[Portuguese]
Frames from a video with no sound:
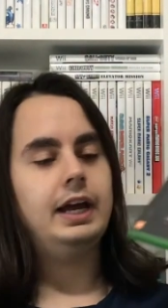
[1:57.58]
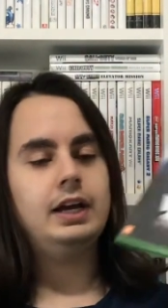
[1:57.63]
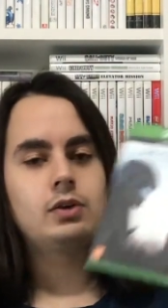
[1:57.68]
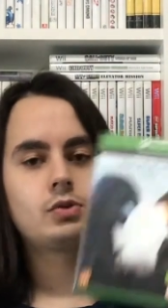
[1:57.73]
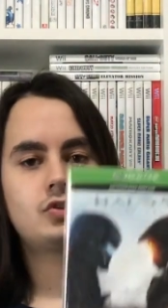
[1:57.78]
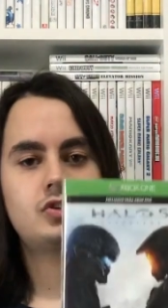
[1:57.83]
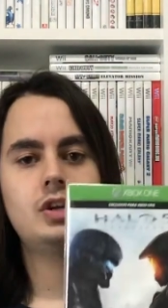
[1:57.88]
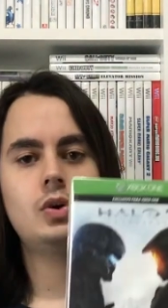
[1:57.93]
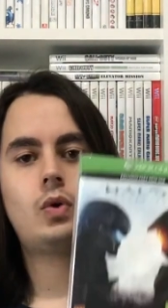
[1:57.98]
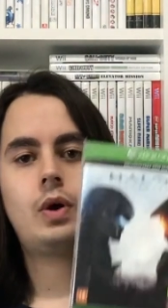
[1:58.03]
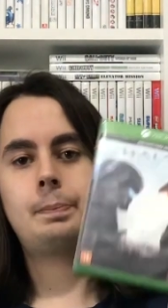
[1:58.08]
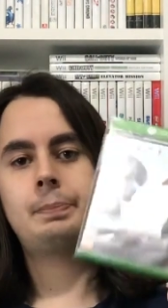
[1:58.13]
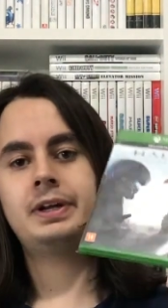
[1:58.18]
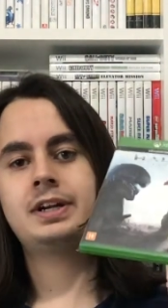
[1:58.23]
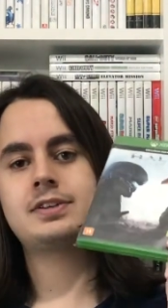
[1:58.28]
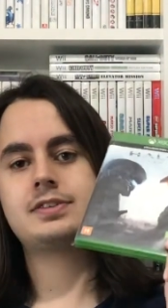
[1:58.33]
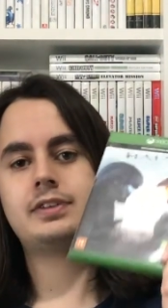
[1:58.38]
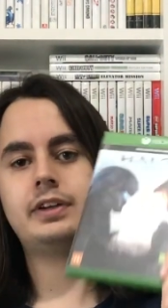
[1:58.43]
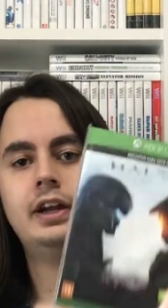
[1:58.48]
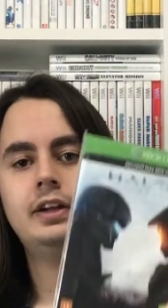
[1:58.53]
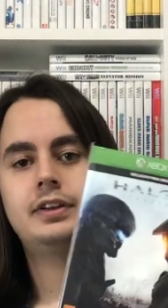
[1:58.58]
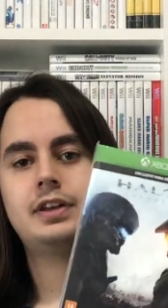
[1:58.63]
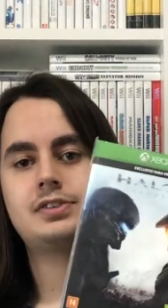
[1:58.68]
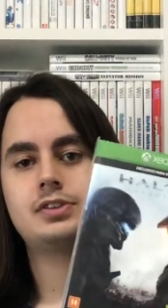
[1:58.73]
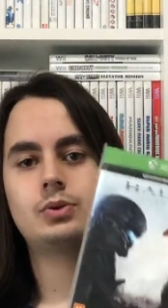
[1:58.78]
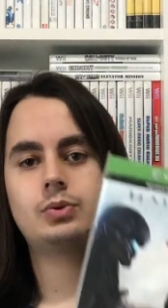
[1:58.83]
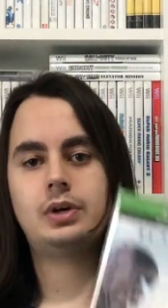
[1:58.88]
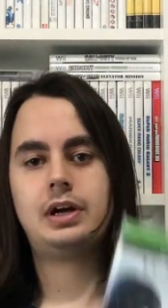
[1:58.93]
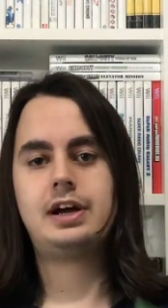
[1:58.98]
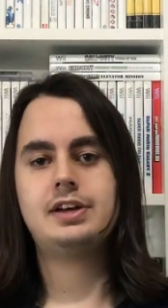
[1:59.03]
Halo 5 apenas
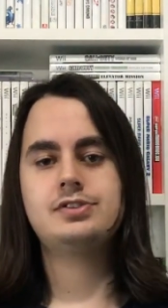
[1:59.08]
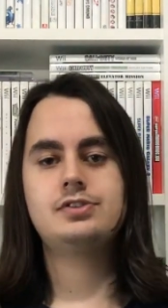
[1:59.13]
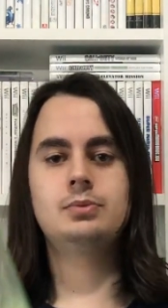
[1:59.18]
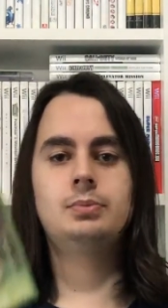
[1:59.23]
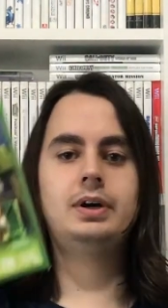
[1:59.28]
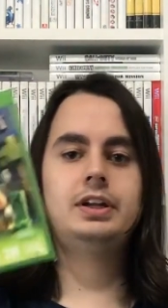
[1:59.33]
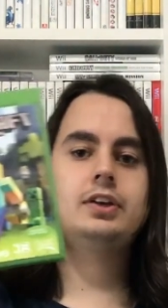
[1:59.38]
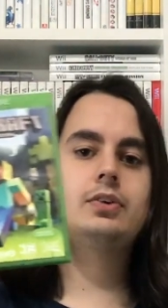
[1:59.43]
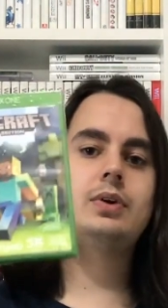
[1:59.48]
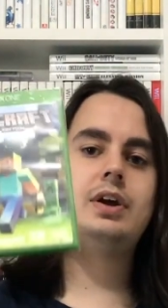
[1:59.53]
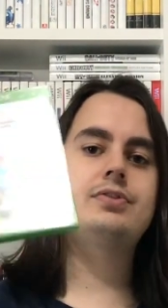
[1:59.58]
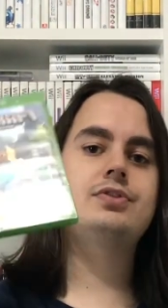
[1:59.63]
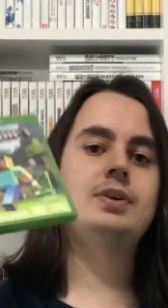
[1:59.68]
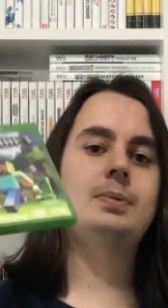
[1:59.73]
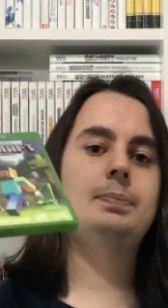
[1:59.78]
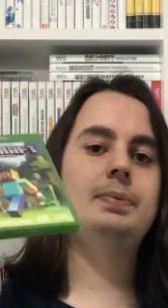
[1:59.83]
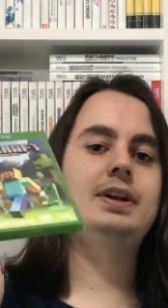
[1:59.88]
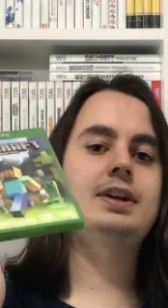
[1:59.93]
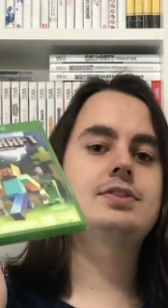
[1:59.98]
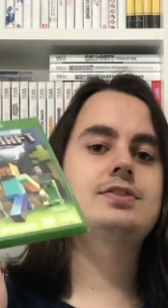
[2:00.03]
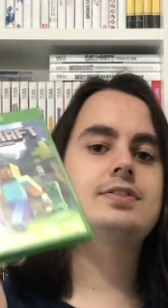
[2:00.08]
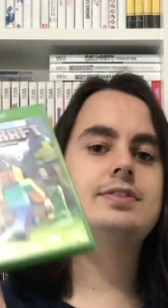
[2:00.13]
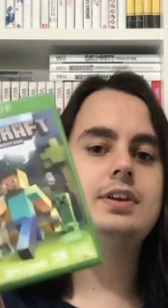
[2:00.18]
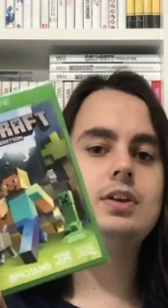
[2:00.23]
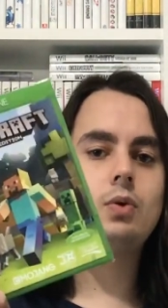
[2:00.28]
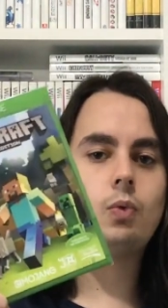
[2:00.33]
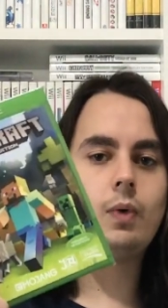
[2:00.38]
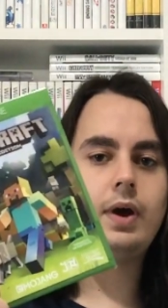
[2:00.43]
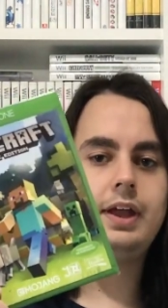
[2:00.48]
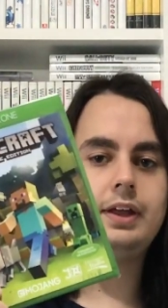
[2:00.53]
35 reais e o Minecraft apenas
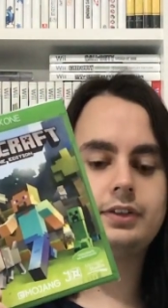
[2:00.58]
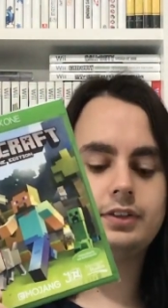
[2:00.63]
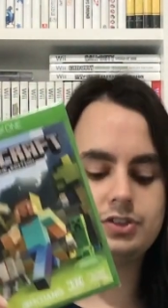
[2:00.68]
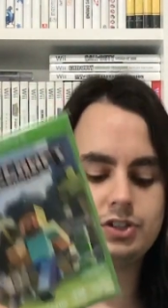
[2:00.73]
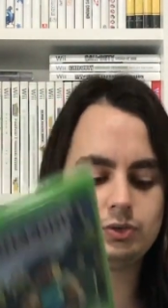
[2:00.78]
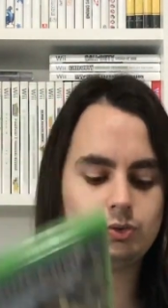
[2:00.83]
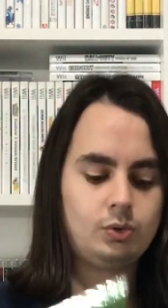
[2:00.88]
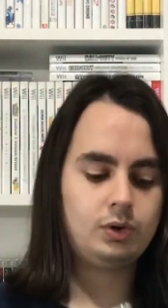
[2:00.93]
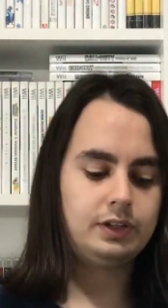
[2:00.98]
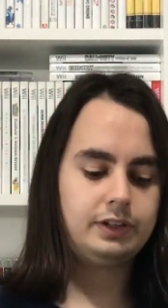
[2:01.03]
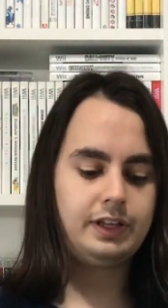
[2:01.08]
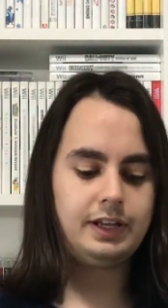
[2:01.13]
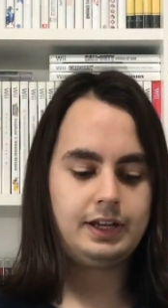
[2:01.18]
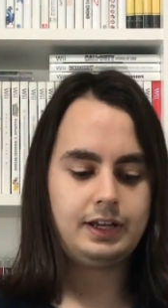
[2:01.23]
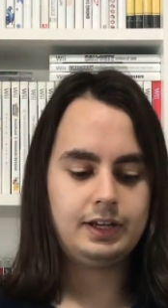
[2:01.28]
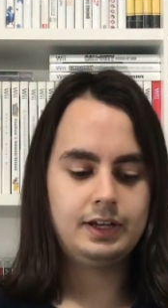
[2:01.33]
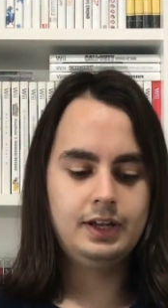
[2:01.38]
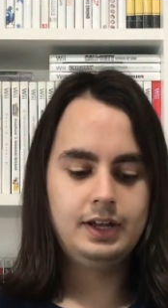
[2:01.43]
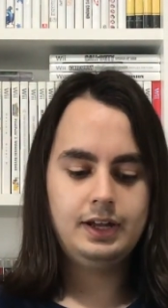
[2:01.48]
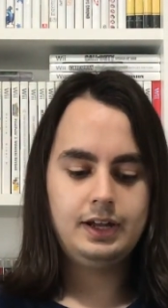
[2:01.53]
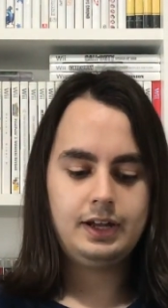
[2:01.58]
50. Eu já tô até